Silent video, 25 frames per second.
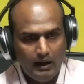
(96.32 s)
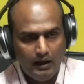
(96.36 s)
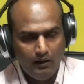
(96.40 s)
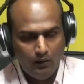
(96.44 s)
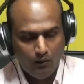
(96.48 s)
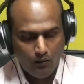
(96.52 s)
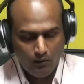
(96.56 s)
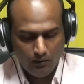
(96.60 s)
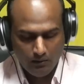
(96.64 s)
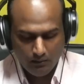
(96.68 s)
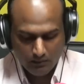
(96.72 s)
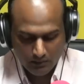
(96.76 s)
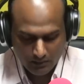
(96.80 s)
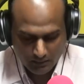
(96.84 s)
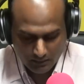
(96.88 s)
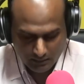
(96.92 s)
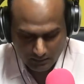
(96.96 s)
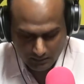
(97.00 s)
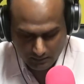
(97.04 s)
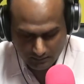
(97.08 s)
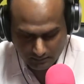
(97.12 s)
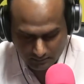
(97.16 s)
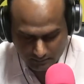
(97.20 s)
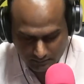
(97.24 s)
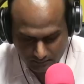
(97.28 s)
Alors,
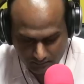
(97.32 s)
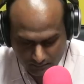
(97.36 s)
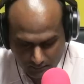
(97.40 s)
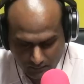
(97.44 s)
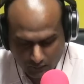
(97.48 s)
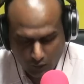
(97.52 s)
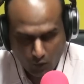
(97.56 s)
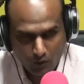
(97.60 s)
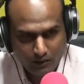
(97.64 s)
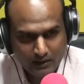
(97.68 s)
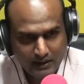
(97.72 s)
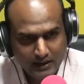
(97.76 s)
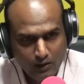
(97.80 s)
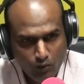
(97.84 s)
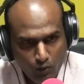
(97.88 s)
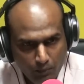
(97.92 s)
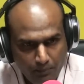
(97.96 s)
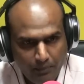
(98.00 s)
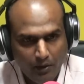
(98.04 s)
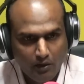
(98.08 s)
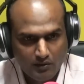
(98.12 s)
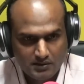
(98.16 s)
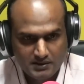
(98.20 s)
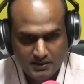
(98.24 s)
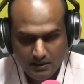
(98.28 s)
euh, donc, qui vous
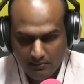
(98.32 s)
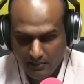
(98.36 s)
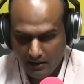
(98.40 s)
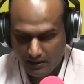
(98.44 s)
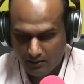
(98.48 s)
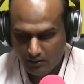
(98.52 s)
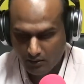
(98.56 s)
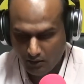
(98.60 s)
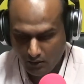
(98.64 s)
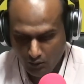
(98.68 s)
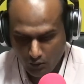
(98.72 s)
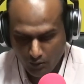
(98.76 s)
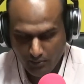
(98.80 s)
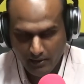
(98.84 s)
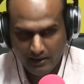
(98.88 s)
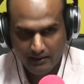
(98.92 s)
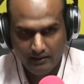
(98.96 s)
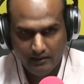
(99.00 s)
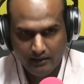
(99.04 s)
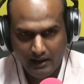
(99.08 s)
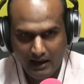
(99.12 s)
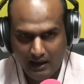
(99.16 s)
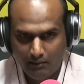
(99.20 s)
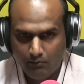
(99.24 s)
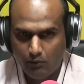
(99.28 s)
pensez maintenant, le
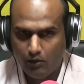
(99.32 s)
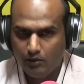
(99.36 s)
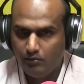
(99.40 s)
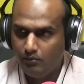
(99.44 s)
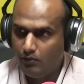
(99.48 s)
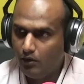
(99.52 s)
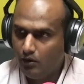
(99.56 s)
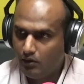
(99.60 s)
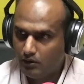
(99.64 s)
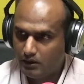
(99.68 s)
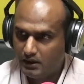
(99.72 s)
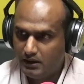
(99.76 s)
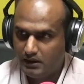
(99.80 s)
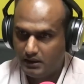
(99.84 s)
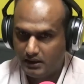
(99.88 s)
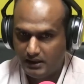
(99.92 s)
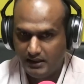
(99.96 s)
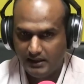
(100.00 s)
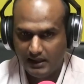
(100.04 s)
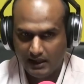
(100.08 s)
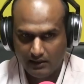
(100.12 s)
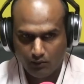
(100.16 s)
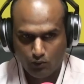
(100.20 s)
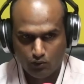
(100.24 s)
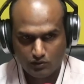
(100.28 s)
même amendement qui,
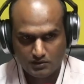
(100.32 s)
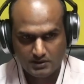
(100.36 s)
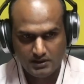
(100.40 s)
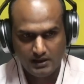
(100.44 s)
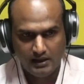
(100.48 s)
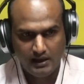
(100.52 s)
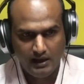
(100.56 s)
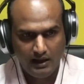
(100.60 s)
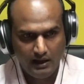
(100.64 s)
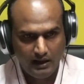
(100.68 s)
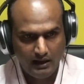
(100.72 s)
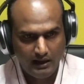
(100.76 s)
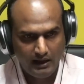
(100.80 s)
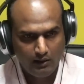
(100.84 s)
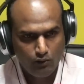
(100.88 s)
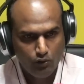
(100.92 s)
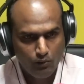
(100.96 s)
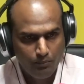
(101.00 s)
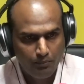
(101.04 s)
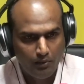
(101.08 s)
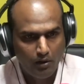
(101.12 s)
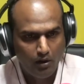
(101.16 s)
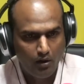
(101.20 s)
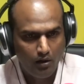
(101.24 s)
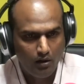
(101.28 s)
qui annoncé hein, à,
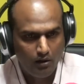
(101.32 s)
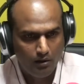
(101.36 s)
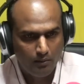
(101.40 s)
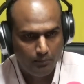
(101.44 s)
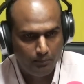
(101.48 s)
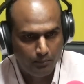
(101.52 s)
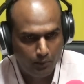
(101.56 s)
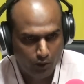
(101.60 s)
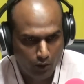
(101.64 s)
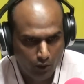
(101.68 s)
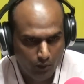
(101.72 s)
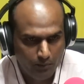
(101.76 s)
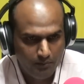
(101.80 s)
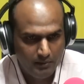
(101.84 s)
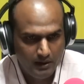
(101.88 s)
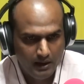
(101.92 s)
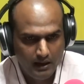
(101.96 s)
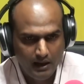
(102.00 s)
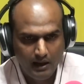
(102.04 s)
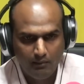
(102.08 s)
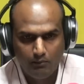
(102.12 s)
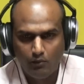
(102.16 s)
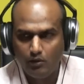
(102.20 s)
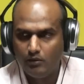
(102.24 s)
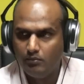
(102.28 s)
nous prend
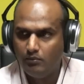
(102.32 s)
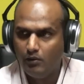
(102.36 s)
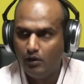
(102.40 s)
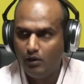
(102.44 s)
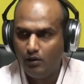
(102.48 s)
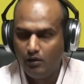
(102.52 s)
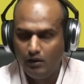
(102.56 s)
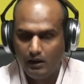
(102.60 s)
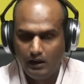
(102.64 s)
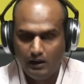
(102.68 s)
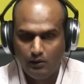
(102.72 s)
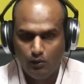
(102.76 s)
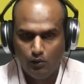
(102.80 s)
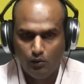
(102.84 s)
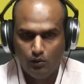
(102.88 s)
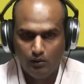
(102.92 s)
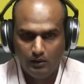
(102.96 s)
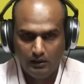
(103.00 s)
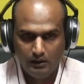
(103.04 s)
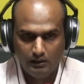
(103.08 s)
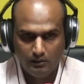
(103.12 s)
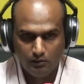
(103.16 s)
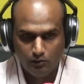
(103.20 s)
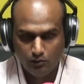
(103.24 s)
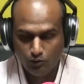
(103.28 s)
premier amendement, alors,
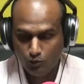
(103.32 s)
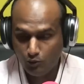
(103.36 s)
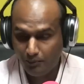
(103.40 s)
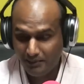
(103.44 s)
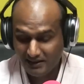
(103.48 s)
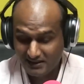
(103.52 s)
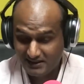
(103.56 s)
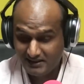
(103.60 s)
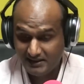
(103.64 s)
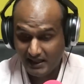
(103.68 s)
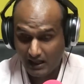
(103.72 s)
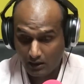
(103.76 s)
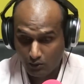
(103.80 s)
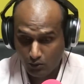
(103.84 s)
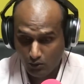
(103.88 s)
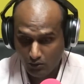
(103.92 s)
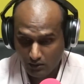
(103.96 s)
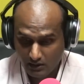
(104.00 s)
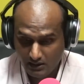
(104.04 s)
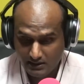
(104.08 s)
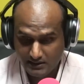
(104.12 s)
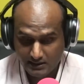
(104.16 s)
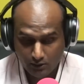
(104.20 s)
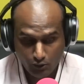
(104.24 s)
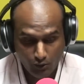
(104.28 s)
euh, au parti d'accord,
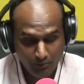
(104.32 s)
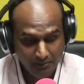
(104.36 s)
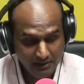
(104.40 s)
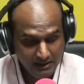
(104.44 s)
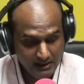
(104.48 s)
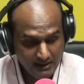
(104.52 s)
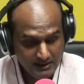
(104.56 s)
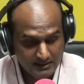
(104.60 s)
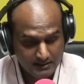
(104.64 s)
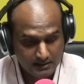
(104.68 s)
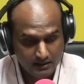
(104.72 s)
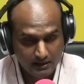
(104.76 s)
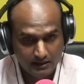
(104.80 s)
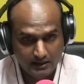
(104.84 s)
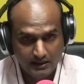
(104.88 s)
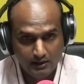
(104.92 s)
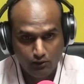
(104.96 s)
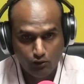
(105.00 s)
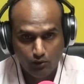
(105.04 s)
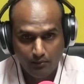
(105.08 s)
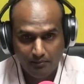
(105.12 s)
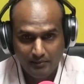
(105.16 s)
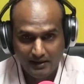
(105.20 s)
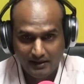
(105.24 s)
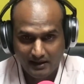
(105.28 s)
qui c'est le ministre qui
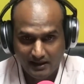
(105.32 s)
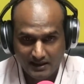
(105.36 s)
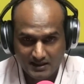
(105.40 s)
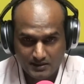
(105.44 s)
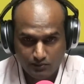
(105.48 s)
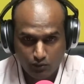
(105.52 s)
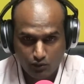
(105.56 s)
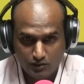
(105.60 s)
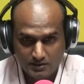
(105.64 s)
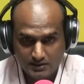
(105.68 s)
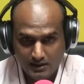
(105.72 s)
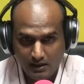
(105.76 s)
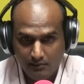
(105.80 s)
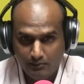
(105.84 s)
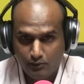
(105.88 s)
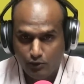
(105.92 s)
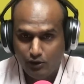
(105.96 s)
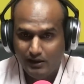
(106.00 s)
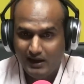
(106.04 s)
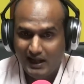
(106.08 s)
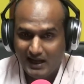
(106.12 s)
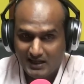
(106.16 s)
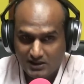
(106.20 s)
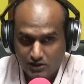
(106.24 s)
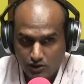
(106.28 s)
nomme responsable
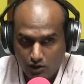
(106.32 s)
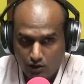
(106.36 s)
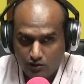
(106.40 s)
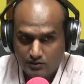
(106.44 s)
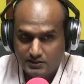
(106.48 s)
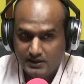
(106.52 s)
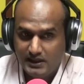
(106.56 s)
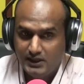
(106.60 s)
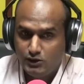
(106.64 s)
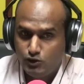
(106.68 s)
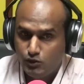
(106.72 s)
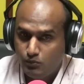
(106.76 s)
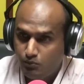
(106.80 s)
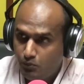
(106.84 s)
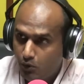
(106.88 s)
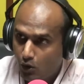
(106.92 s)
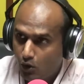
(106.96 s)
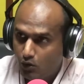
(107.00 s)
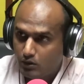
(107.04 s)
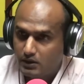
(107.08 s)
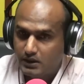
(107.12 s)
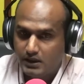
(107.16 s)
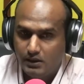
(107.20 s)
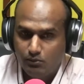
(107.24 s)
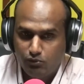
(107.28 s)
de l'agence et du
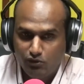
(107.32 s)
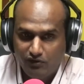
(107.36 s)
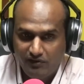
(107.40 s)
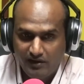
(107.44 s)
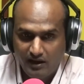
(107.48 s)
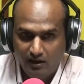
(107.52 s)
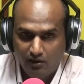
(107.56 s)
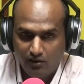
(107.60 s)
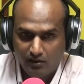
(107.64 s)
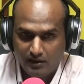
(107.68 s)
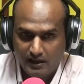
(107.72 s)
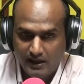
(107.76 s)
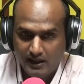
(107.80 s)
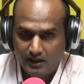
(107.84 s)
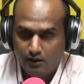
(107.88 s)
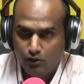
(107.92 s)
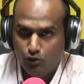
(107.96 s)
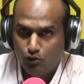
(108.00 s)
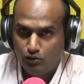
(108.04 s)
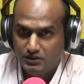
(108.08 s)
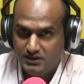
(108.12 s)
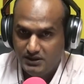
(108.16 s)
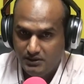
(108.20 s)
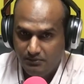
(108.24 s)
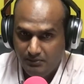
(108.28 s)
BOT, qui peut faire l'enquête
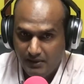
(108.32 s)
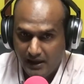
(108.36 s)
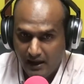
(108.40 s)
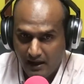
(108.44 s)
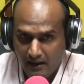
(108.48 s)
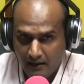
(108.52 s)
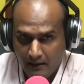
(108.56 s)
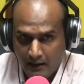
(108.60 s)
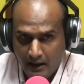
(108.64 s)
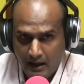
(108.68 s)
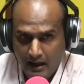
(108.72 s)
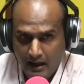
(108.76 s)
l'eau dit bien.